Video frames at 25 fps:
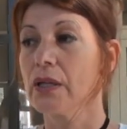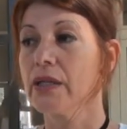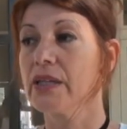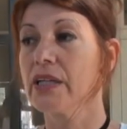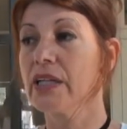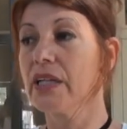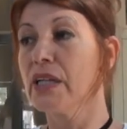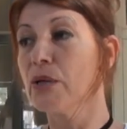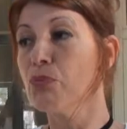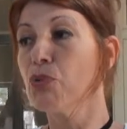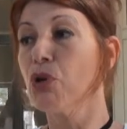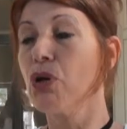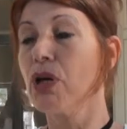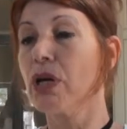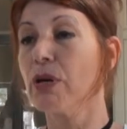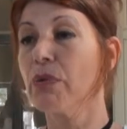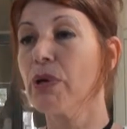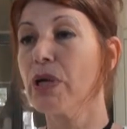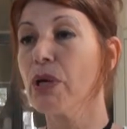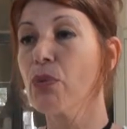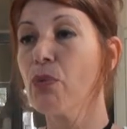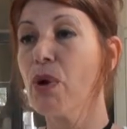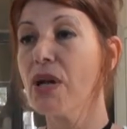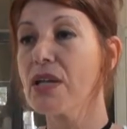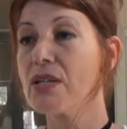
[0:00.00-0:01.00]
tenemos que
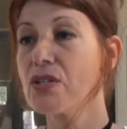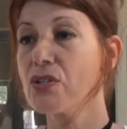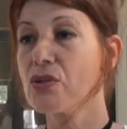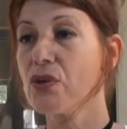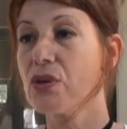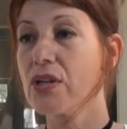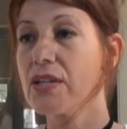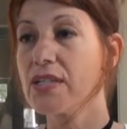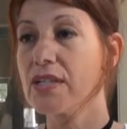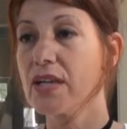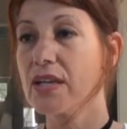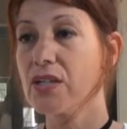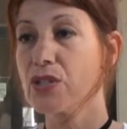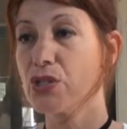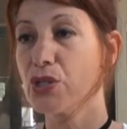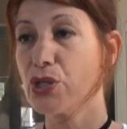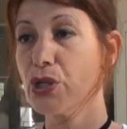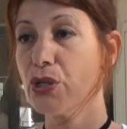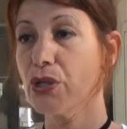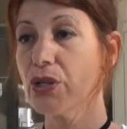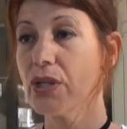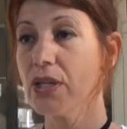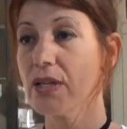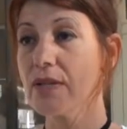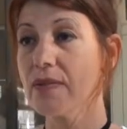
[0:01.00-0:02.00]
ver cuáles son las
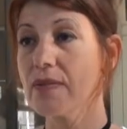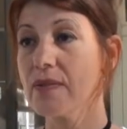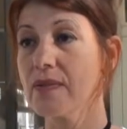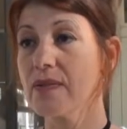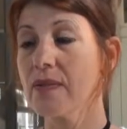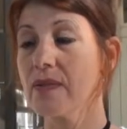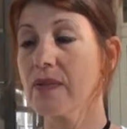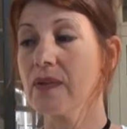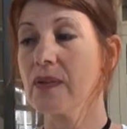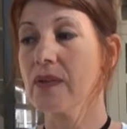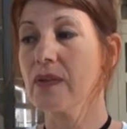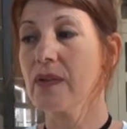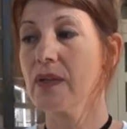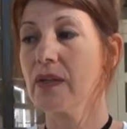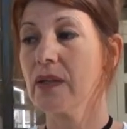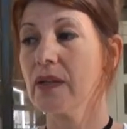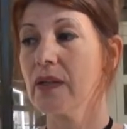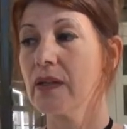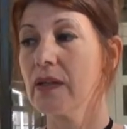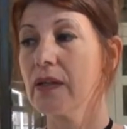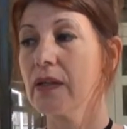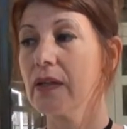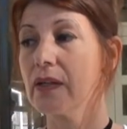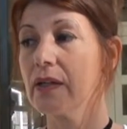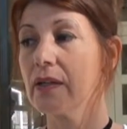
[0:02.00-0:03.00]
acciones
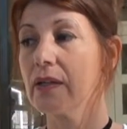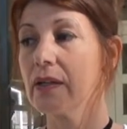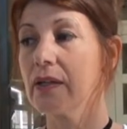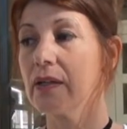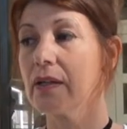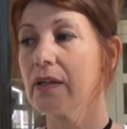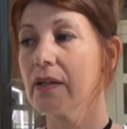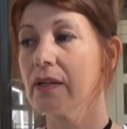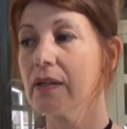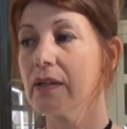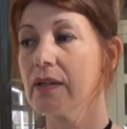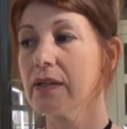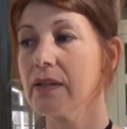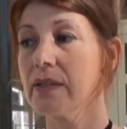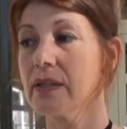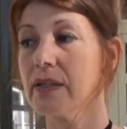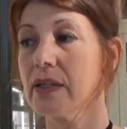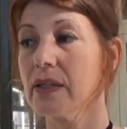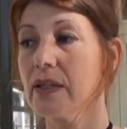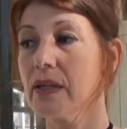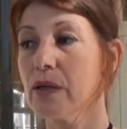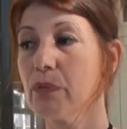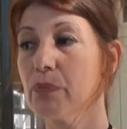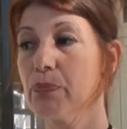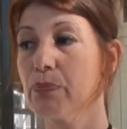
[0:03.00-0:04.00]
eh,
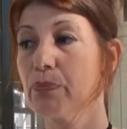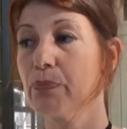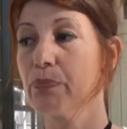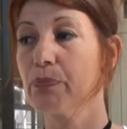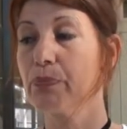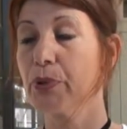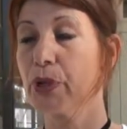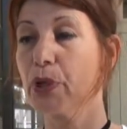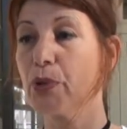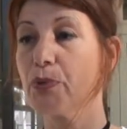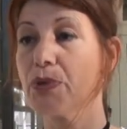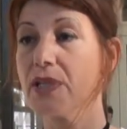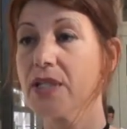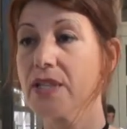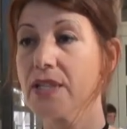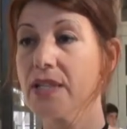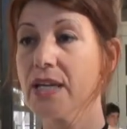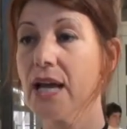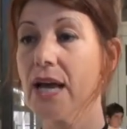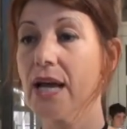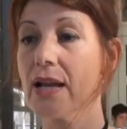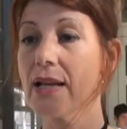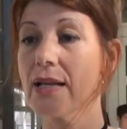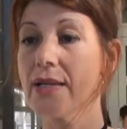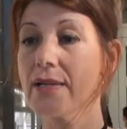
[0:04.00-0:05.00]
este,
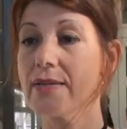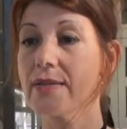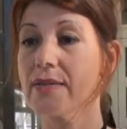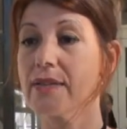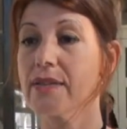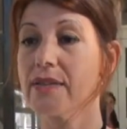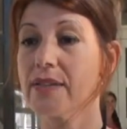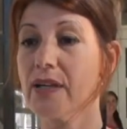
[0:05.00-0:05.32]
provinciales y